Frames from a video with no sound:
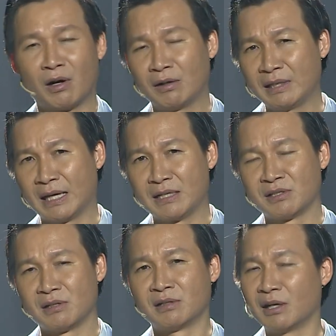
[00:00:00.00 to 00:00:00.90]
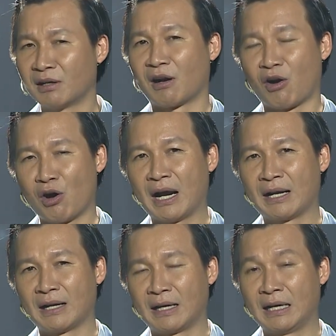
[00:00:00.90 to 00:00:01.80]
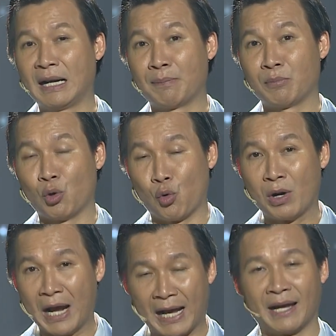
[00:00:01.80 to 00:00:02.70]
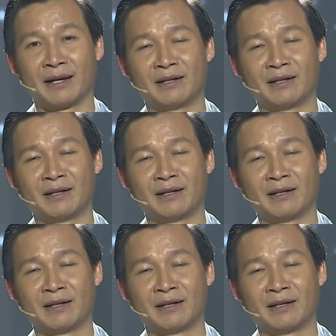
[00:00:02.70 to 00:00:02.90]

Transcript: đó thì hành trình rất là khó khăn, anh làm đủ nghề